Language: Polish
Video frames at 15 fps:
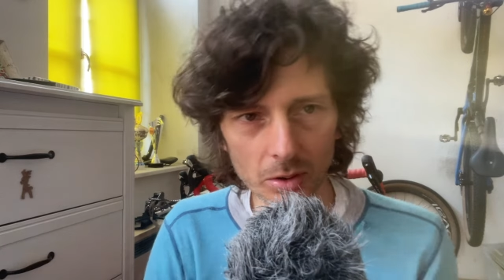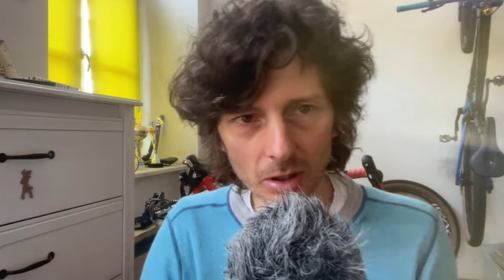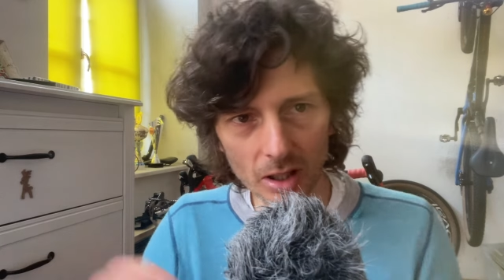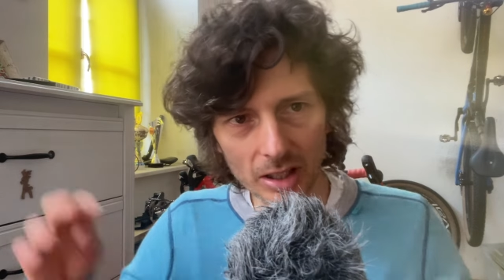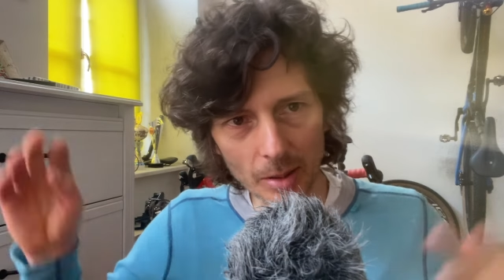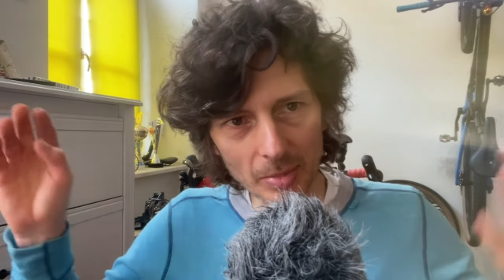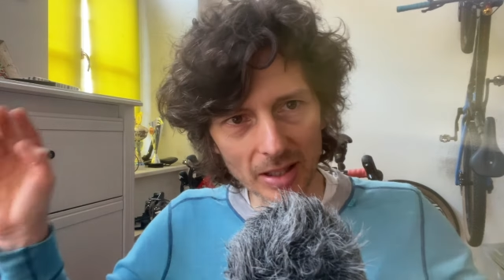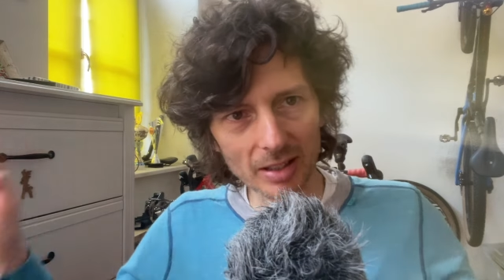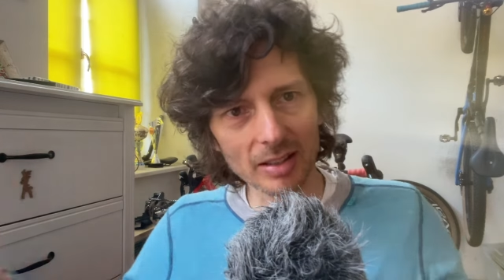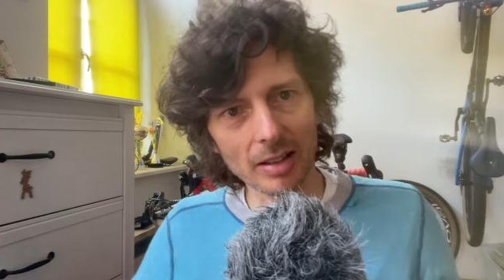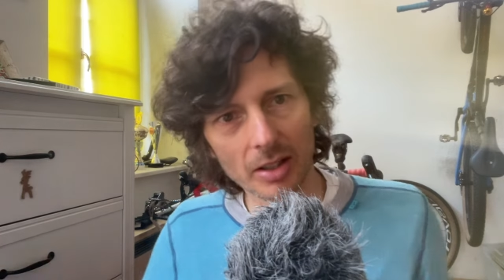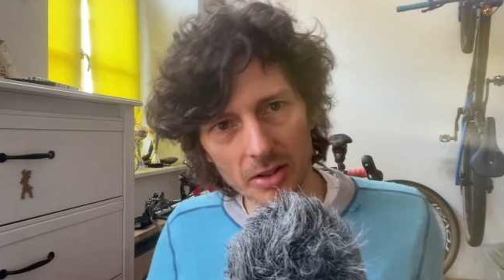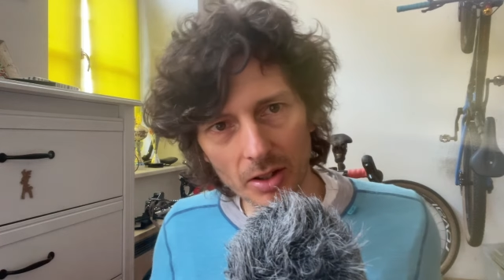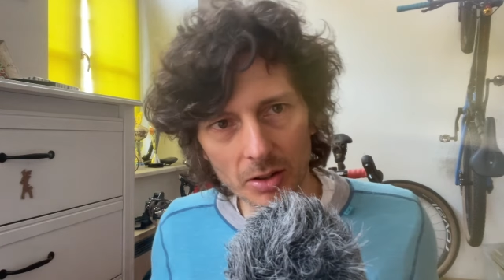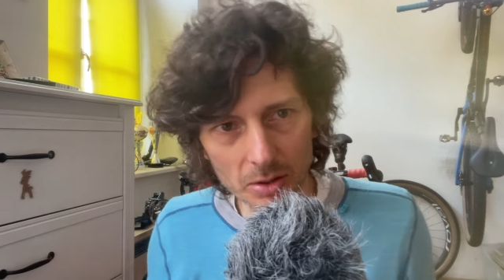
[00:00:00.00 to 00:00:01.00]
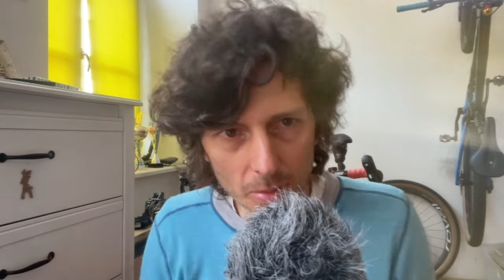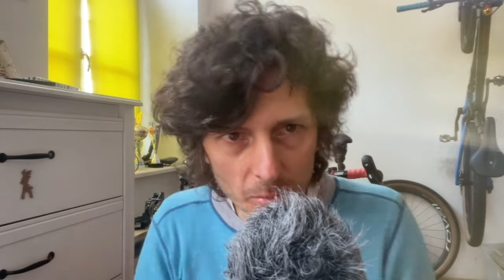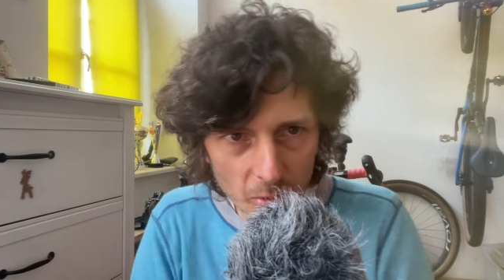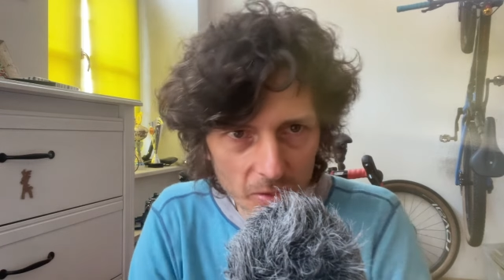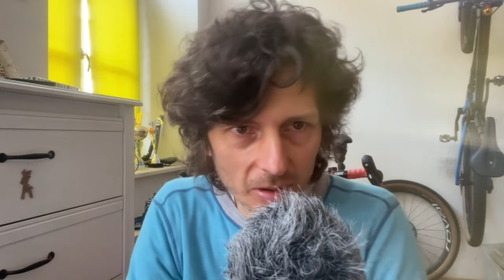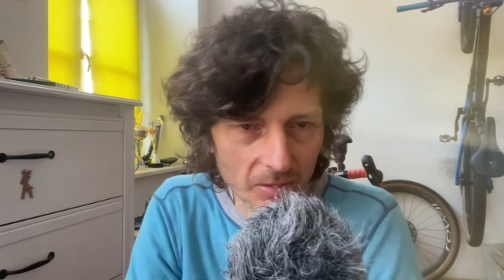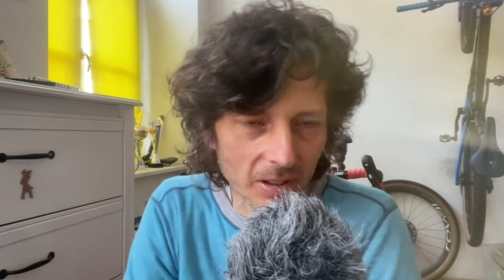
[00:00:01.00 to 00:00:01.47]
To na marginesie o tym
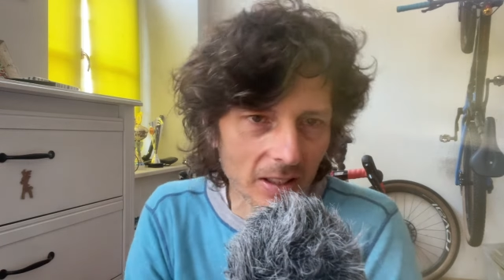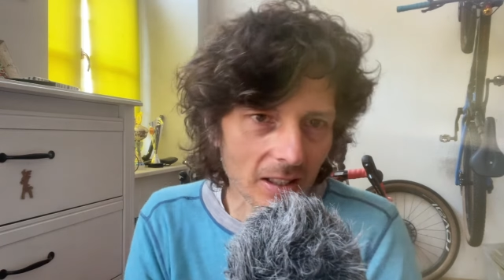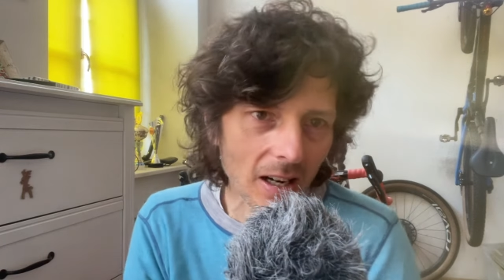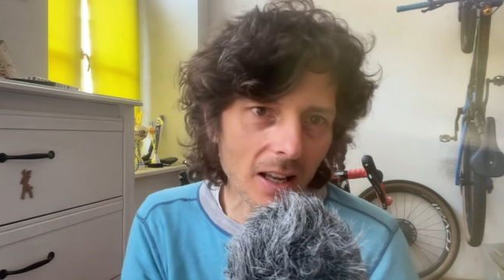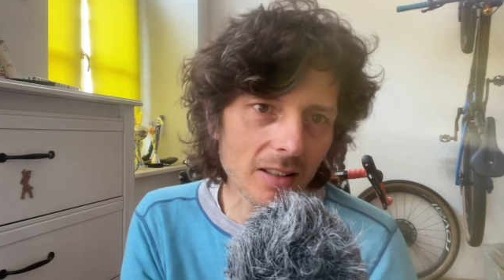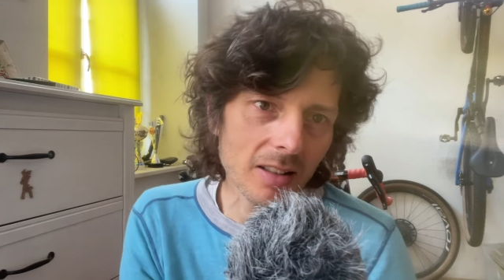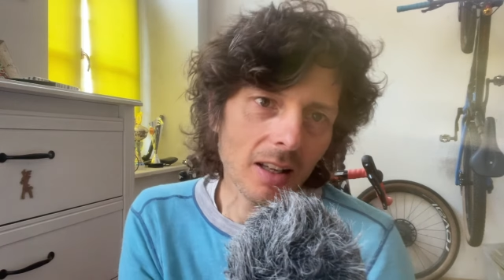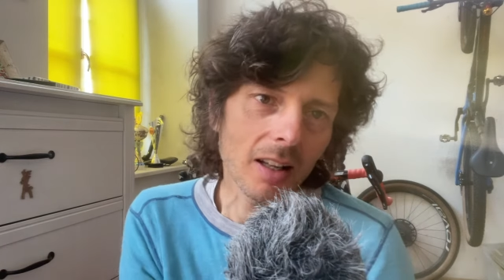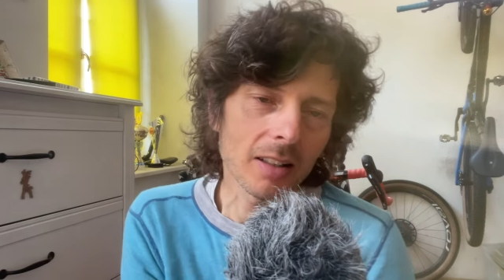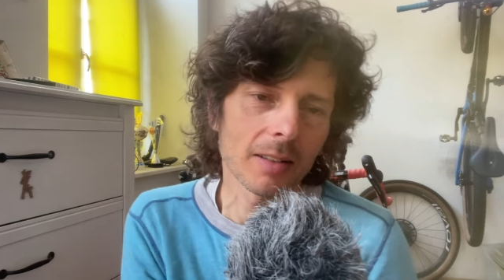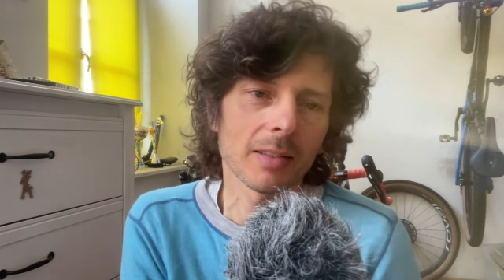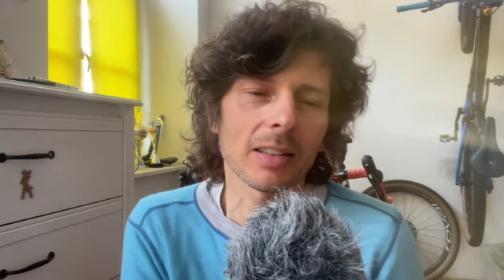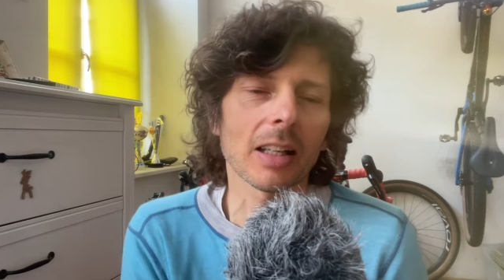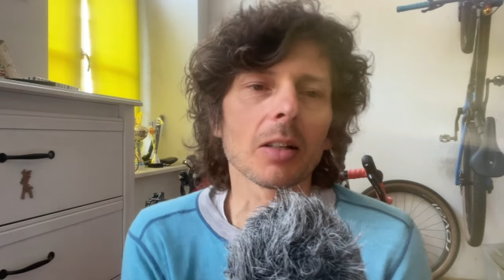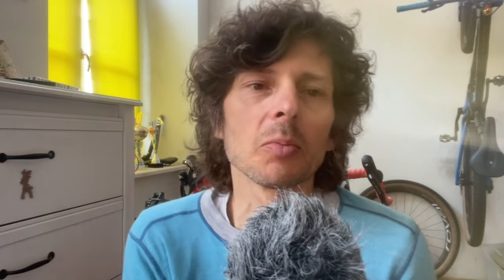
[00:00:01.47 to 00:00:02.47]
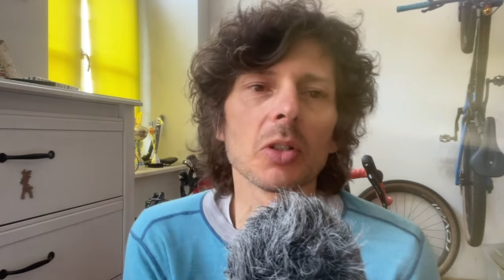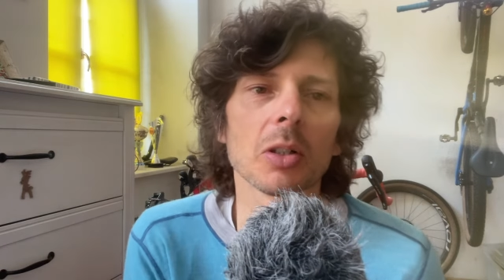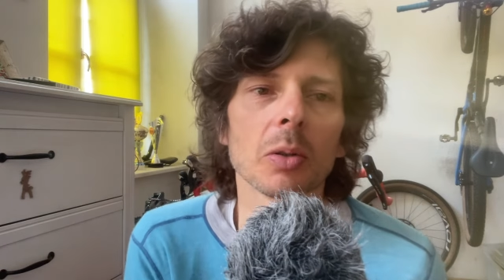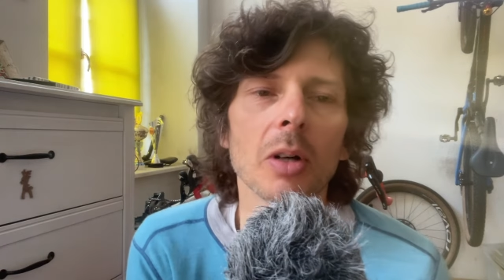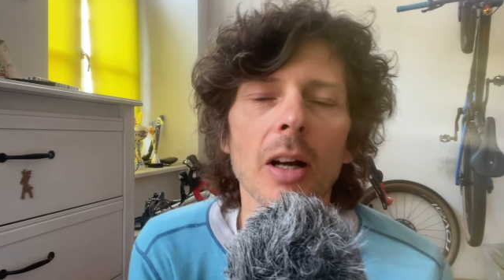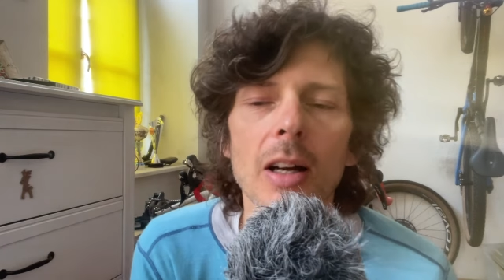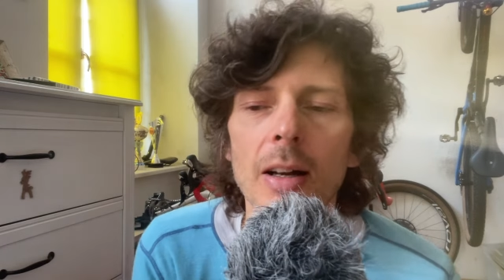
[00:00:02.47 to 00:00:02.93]
mówię wiele razy, ale tak mi się